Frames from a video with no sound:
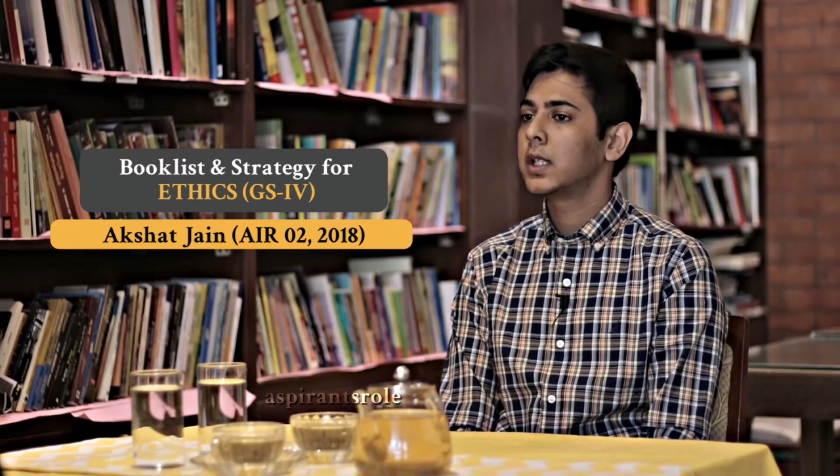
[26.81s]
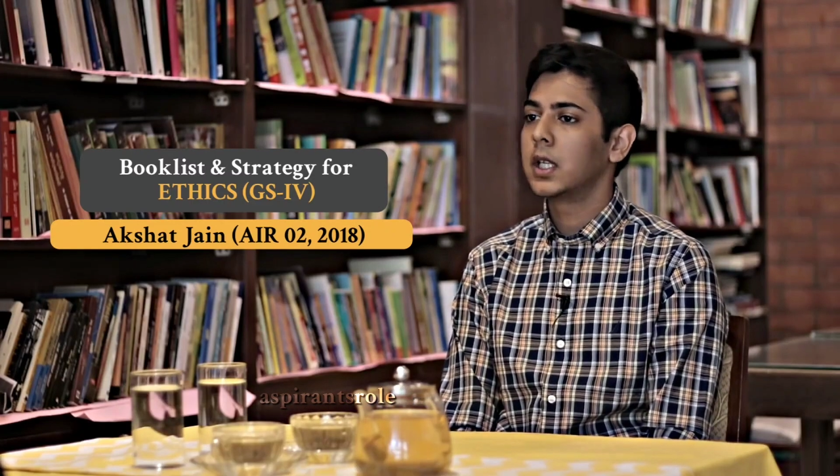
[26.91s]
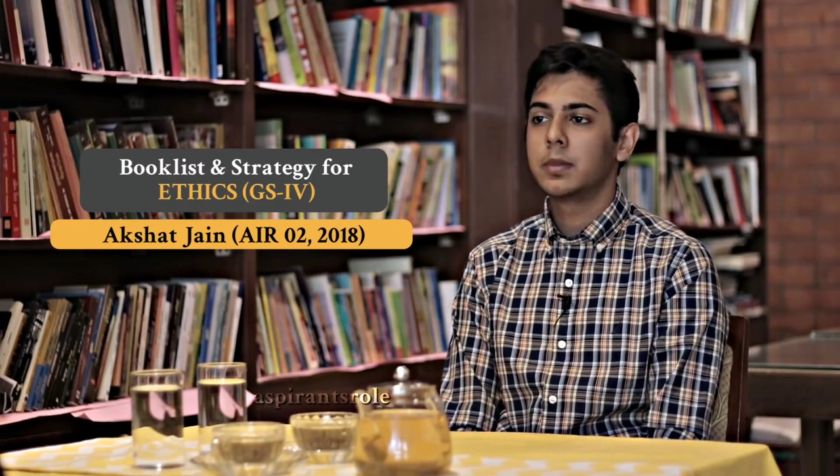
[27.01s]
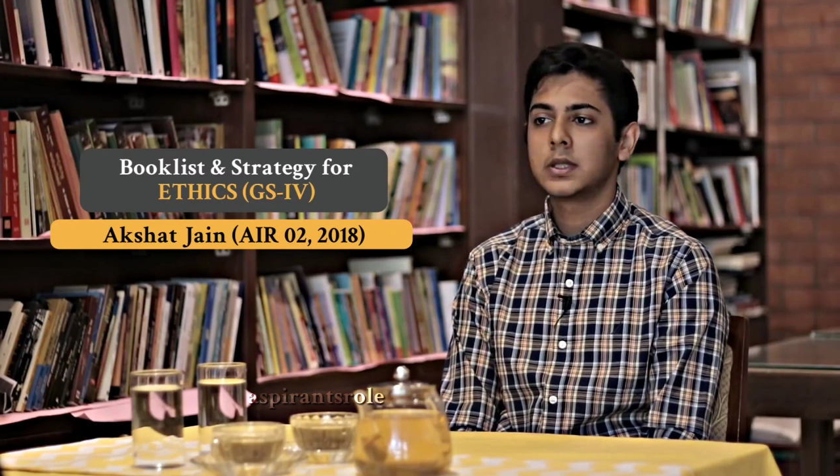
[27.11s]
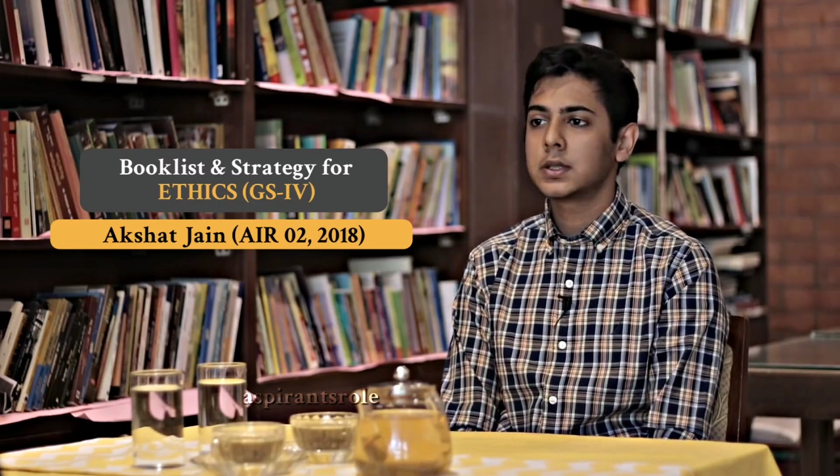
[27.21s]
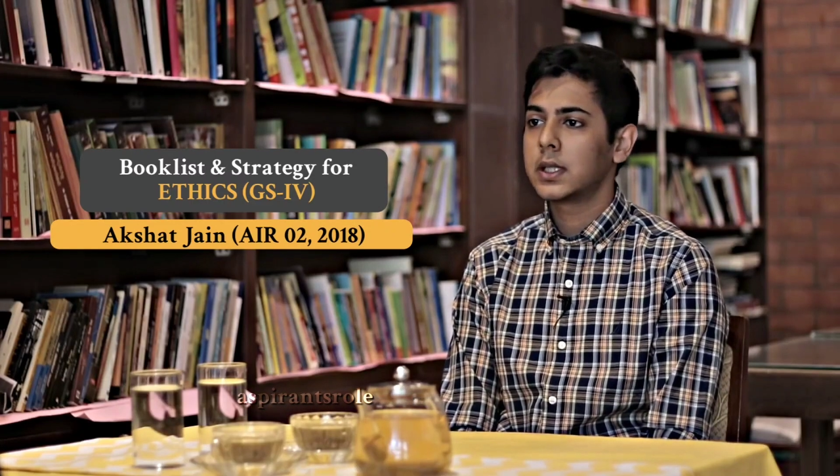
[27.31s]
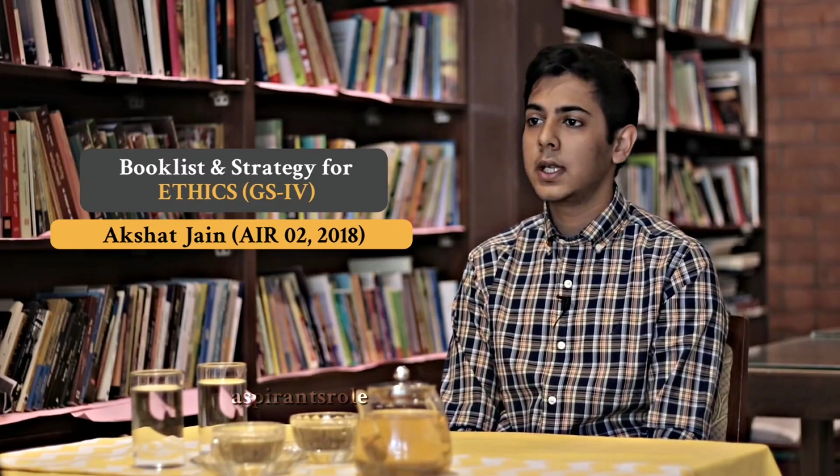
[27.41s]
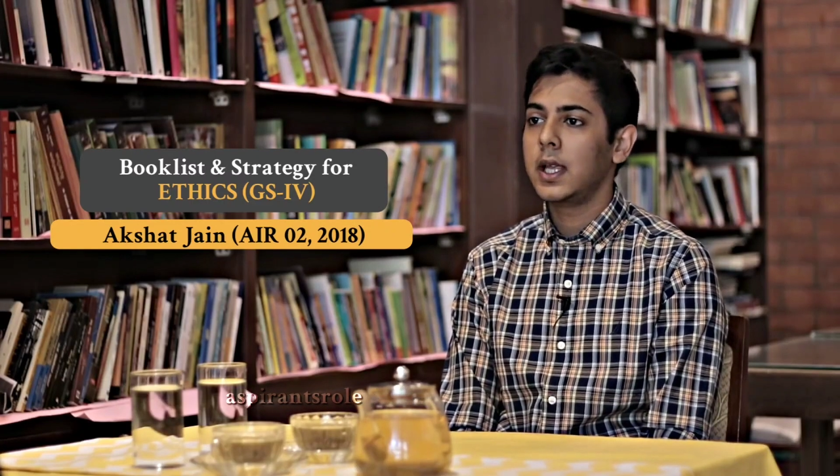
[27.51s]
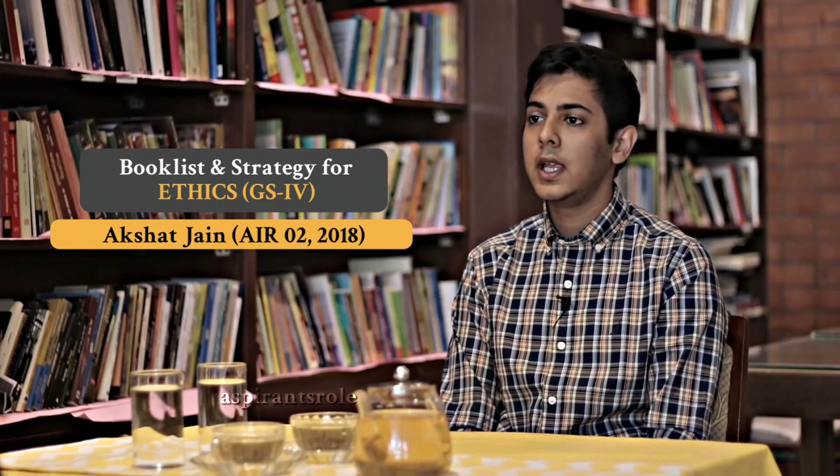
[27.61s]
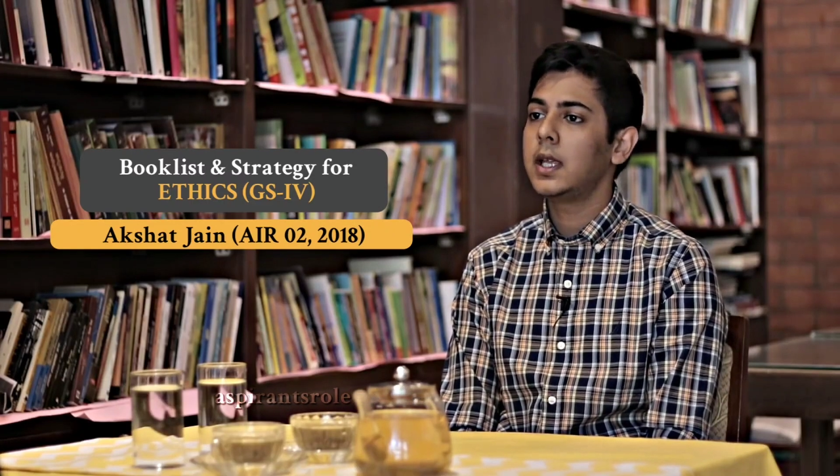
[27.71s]
सिलेबस
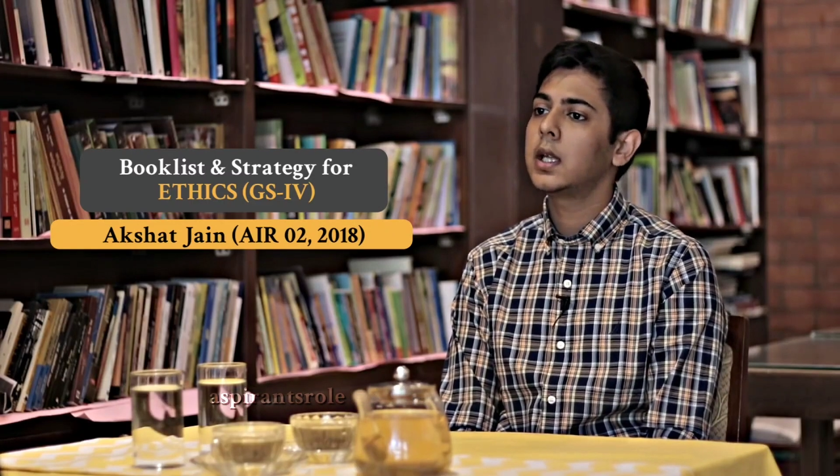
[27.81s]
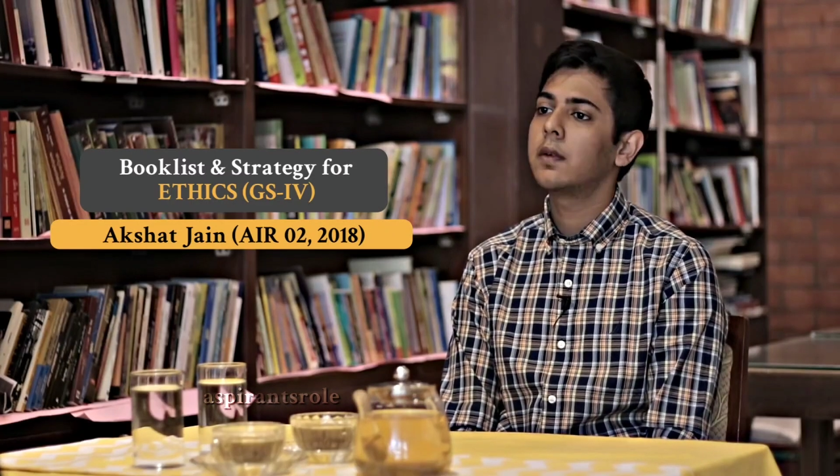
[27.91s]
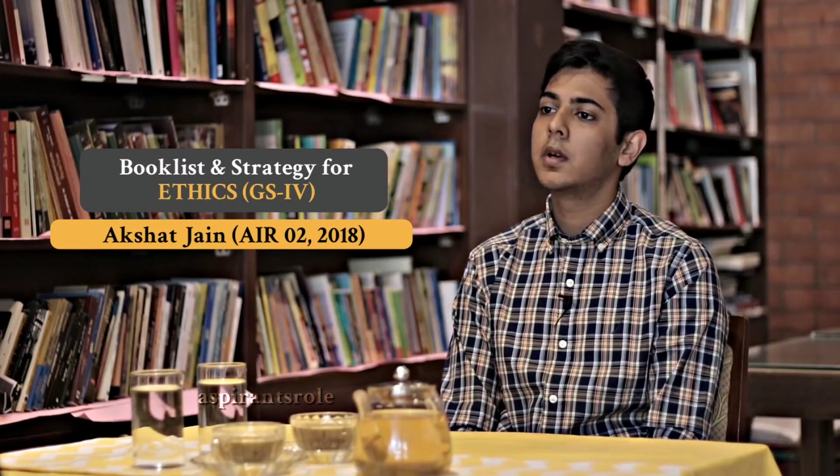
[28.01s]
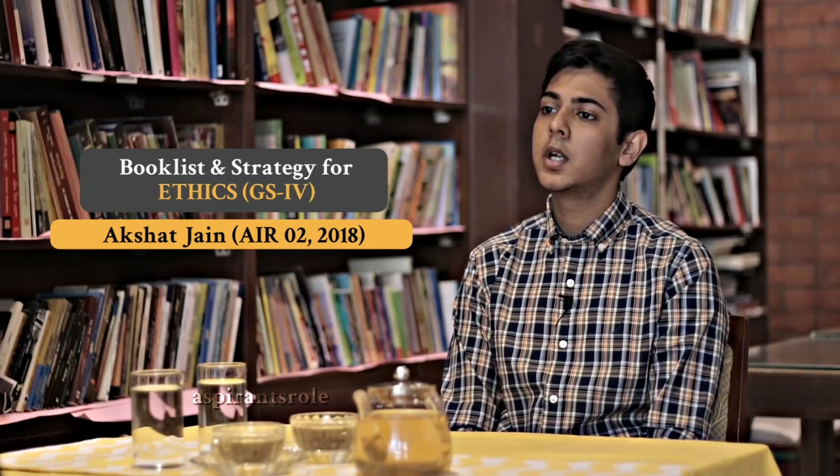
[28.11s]
के एक एक